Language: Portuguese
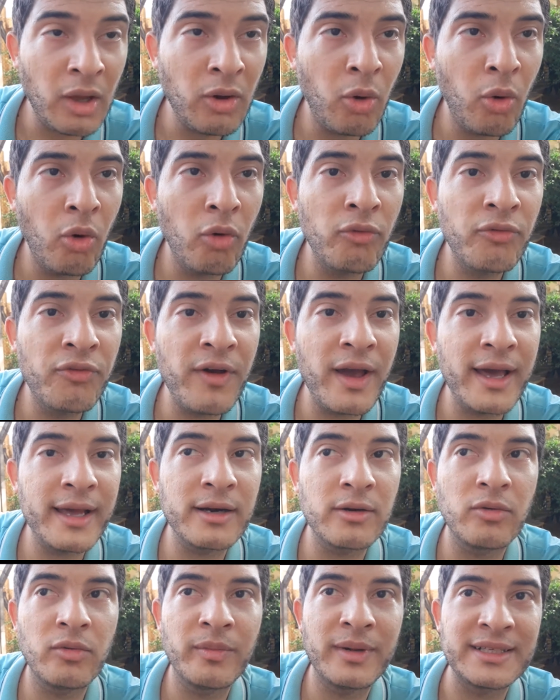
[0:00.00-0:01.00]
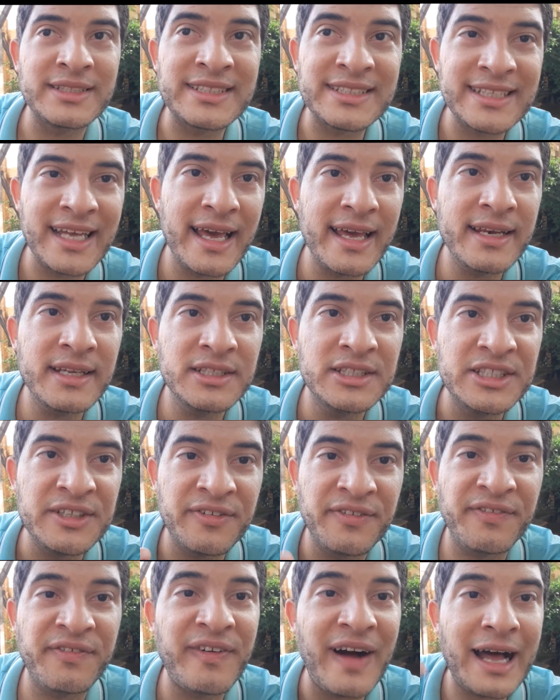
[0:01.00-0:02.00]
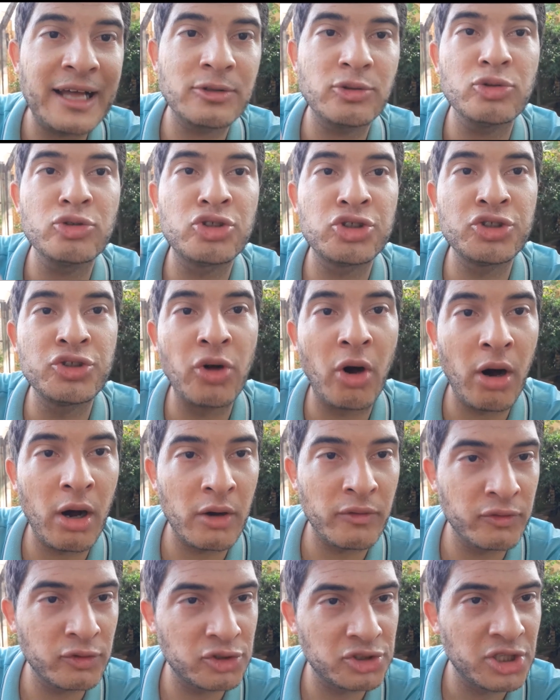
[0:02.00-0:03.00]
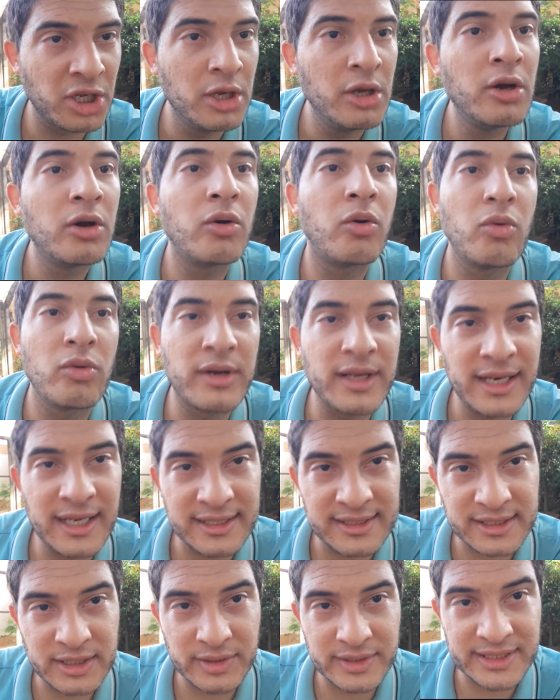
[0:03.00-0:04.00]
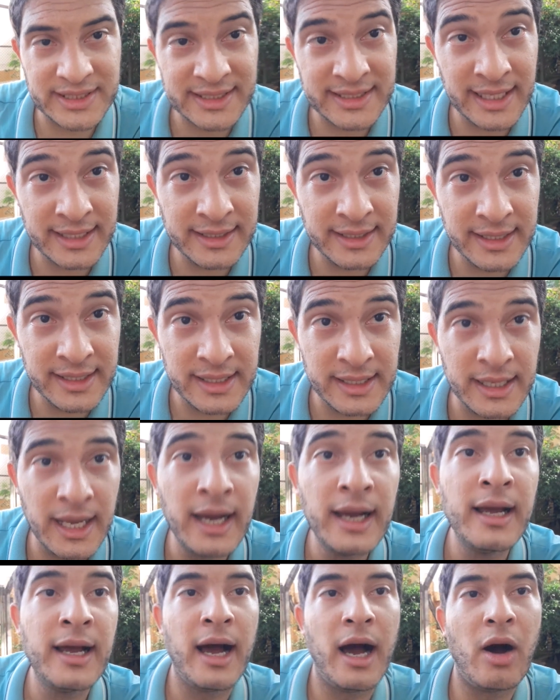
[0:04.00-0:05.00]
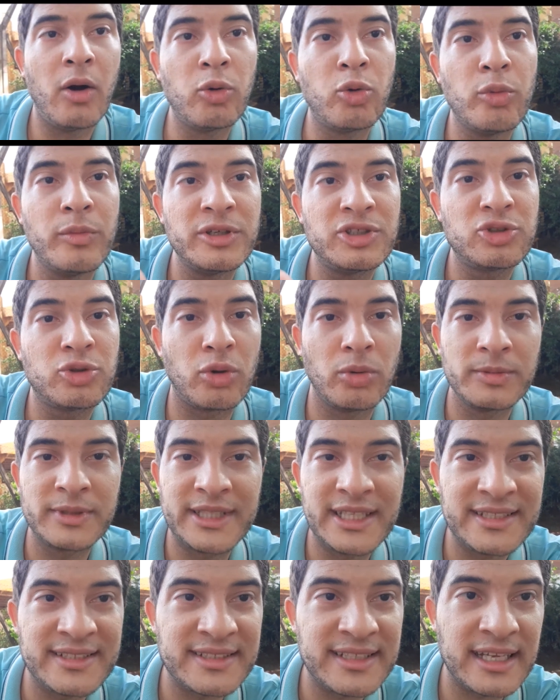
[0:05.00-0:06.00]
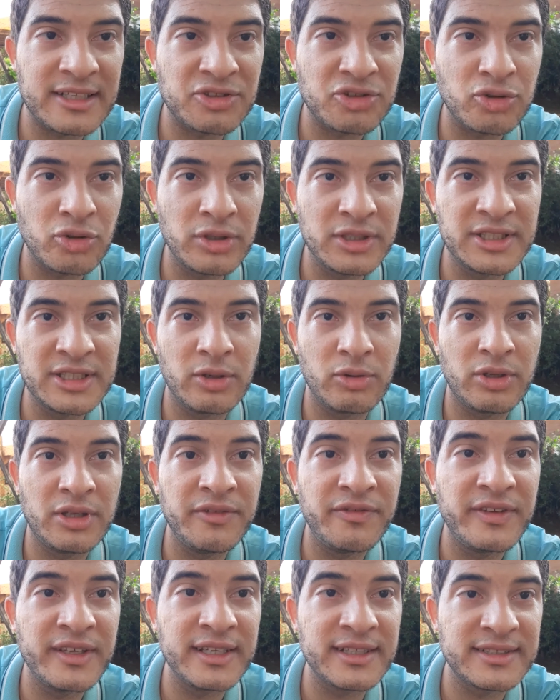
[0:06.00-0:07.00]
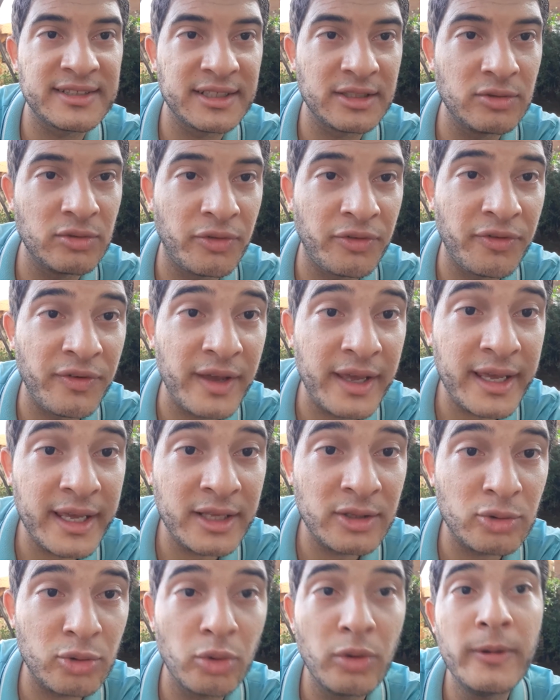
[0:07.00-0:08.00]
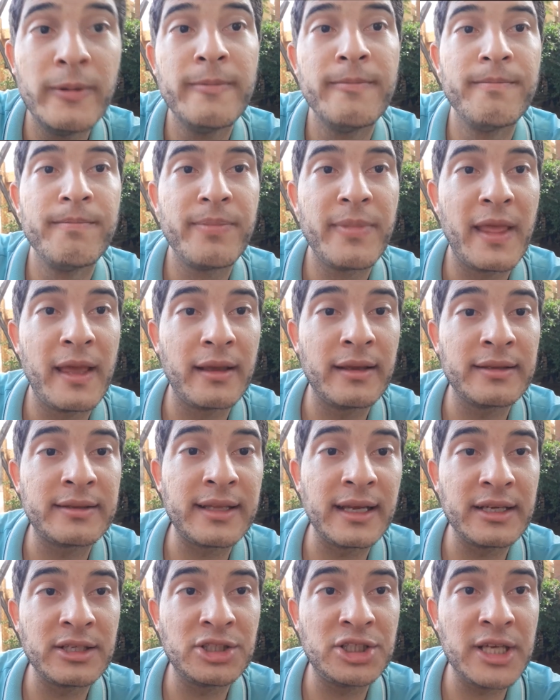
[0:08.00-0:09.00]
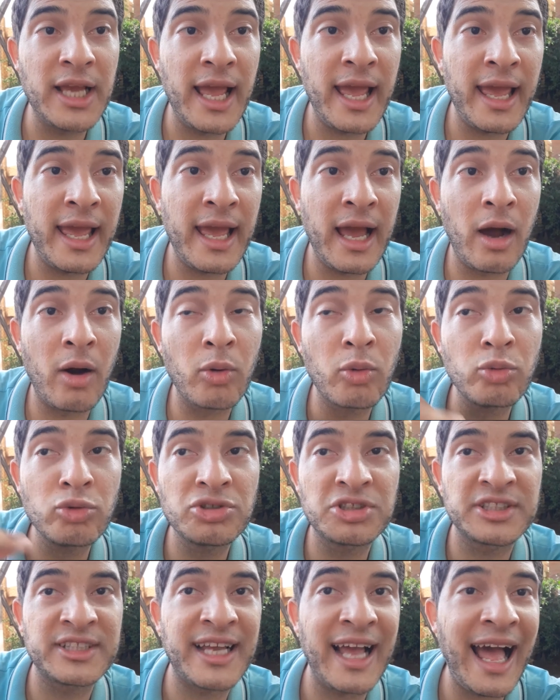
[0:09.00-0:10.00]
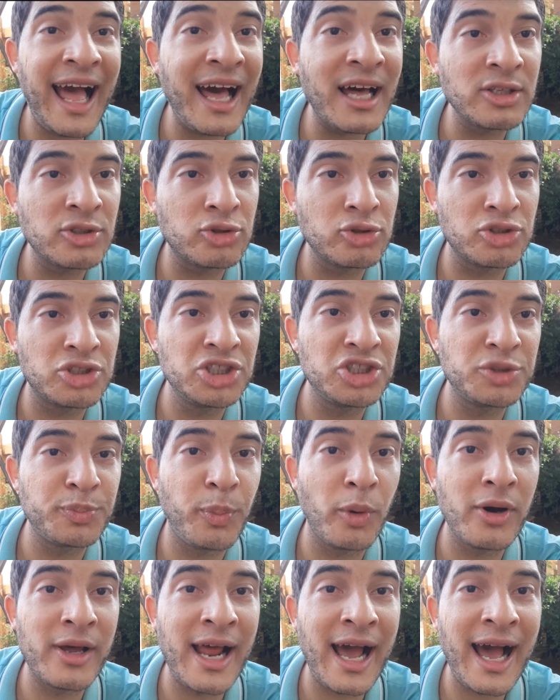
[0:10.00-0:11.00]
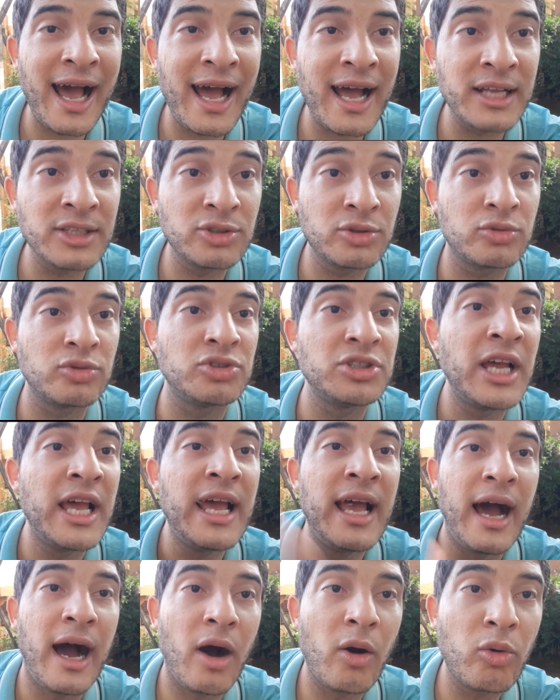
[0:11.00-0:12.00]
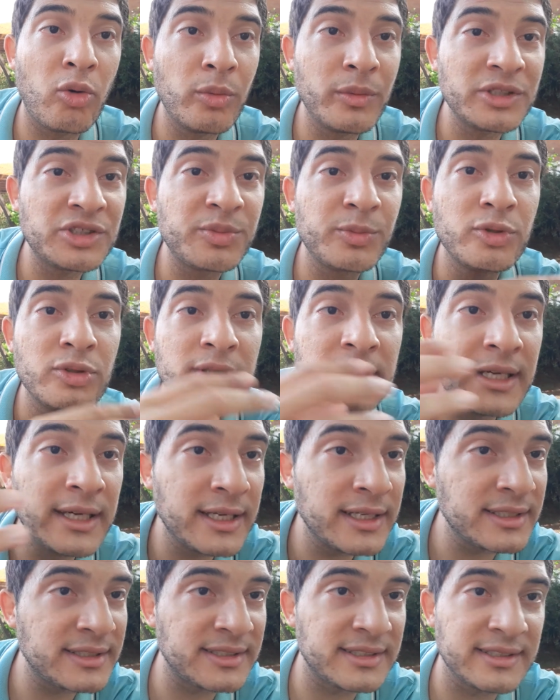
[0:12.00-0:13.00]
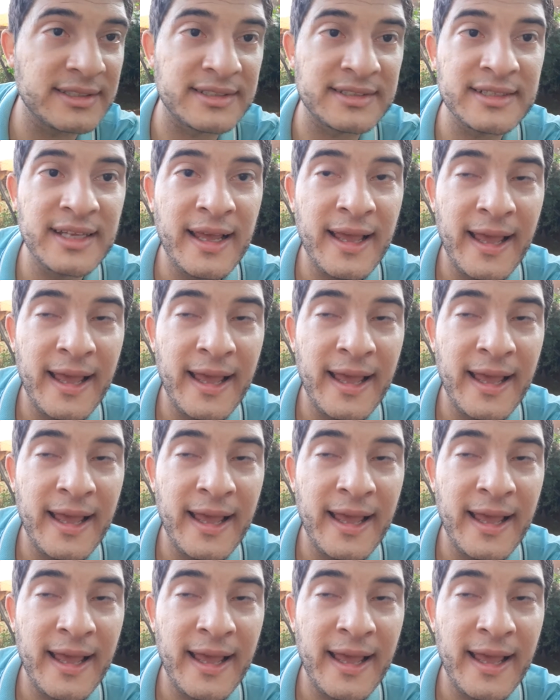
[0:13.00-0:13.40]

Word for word: houveram uma série de fatos novos com relação à cidadania, algumas contestações ao que vinha sendo feito, entende? É, alguns casos esporádicos, algumas mudanças,